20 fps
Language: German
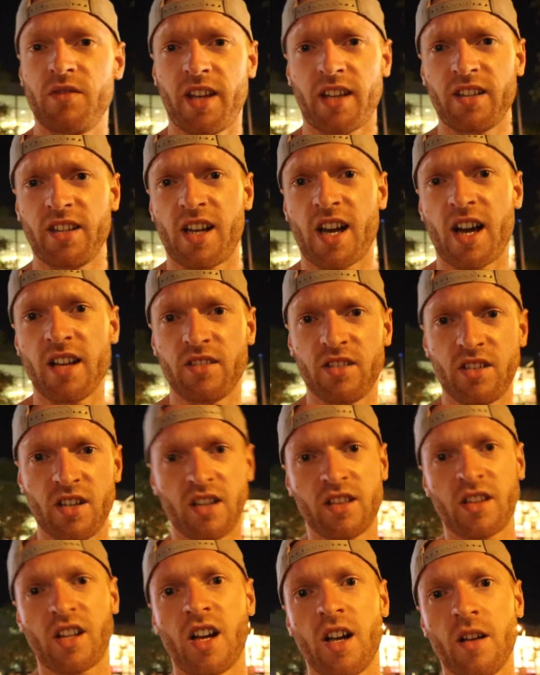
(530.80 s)
wir direkt die Karten in der
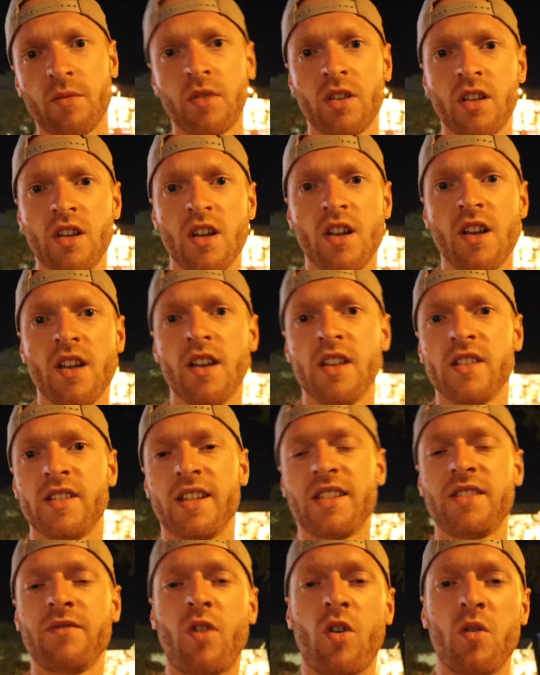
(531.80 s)
Hand gehabt. Das
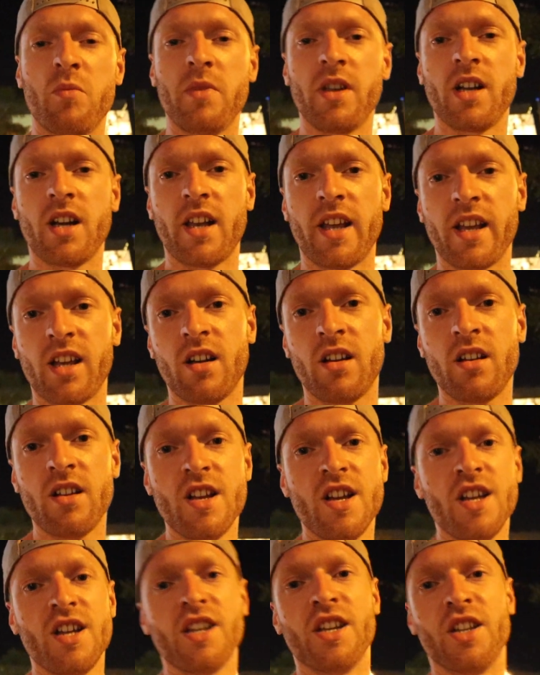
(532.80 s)
Essen war auch mega lecker.
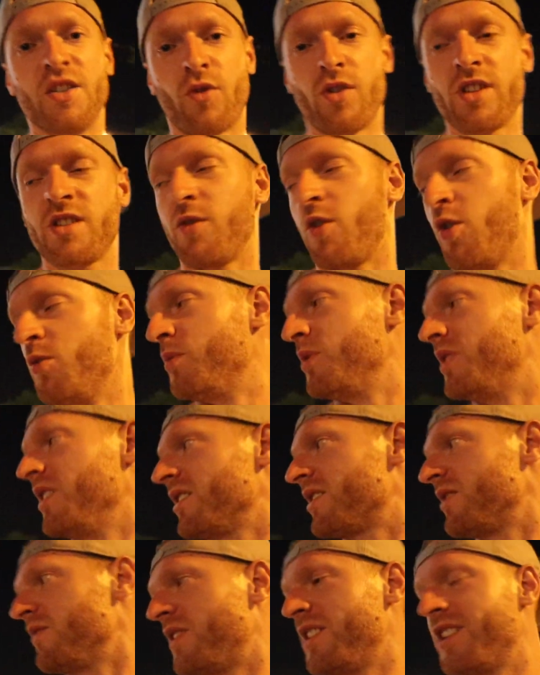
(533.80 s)
Ich wollte zwar
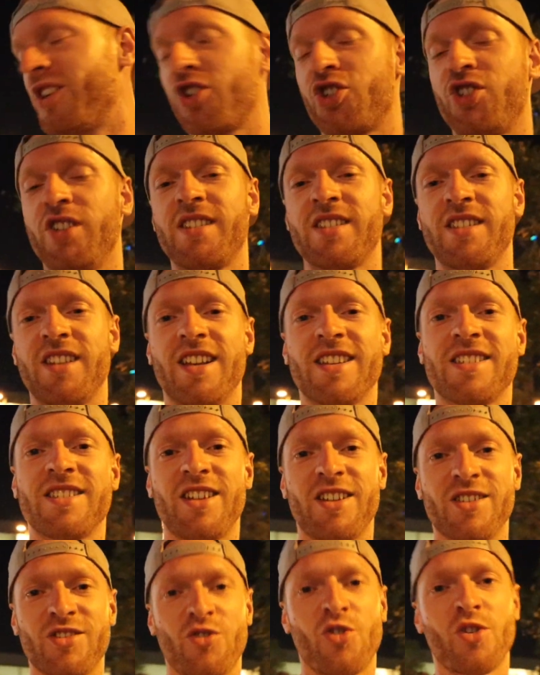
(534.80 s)
unbedingt einen Wiener Schnitzel
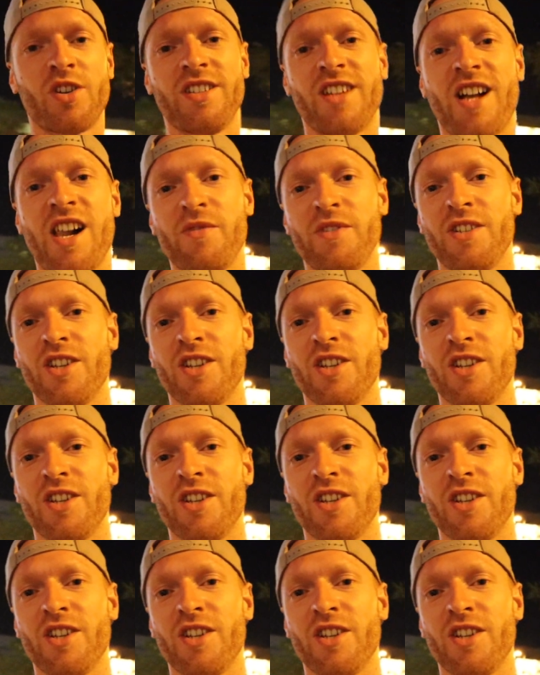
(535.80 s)
essen, also ein Original